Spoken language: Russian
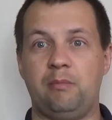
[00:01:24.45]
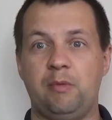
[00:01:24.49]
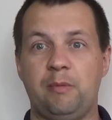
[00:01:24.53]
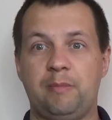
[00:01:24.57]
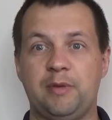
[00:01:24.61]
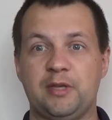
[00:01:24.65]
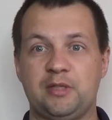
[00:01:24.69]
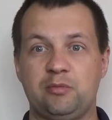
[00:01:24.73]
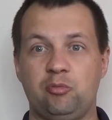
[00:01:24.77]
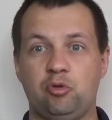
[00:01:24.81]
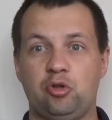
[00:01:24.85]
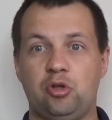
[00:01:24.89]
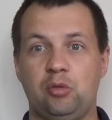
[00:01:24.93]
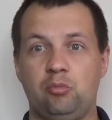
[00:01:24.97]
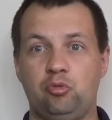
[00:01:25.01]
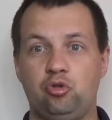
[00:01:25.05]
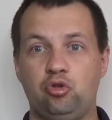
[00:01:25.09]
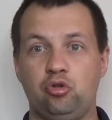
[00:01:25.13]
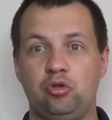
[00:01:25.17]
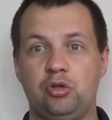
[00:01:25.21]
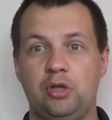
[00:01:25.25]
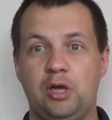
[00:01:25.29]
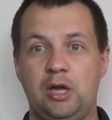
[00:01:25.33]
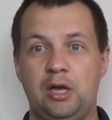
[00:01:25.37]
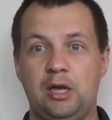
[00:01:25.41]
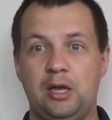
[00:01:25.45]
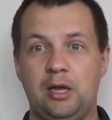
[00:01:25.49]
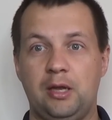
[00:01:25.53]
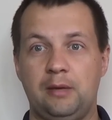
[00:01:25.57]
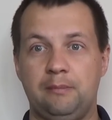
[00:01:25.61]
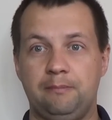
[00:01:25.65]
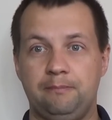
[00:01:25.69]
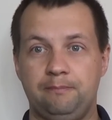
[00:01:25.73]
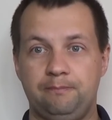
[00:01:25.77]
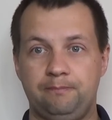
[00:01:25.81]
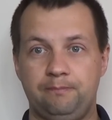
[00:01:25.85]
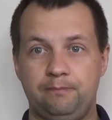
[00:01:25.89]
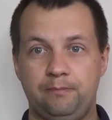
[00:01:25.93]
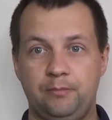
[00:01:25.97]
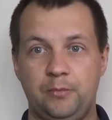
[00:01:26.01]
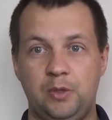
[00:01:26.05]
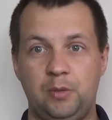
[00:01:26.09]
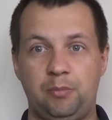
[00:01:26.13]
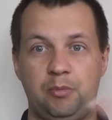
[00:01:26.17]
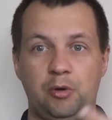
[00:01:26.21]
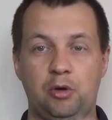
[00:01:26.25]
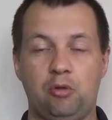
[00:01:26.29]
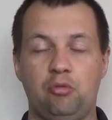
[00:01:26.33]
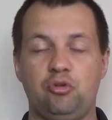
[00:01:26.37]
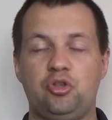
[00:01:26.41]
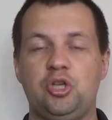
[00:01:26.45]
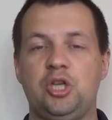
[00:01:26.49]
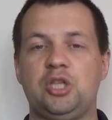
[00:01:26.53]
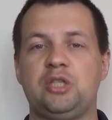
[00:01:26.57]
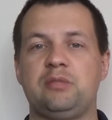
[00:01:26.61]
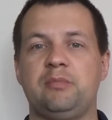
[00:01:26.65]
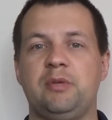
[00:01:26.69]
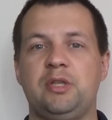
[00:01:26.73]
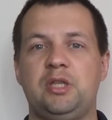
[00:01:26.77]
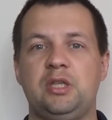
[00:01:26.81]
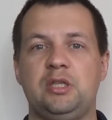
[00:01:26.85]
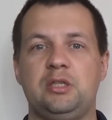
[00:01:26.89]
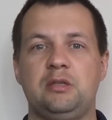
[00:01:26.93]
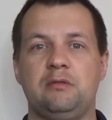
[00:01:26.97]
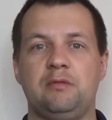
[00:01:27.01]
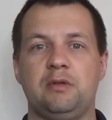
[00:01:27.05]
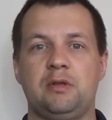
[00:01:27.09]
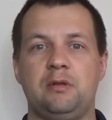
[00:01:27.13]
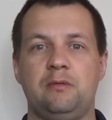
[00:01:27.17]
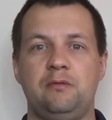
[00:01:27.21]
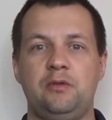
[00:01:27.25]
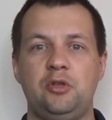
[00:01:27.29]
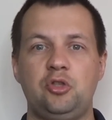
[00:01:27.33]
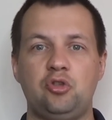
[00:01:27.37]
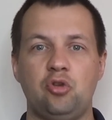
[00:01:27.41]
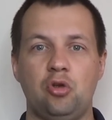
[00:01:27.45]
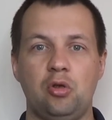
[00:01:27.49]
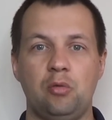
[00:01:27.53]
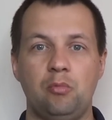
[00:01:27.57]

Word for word: Мы посмотрим чуть далее не переключайтесь, смотрите в этом видео,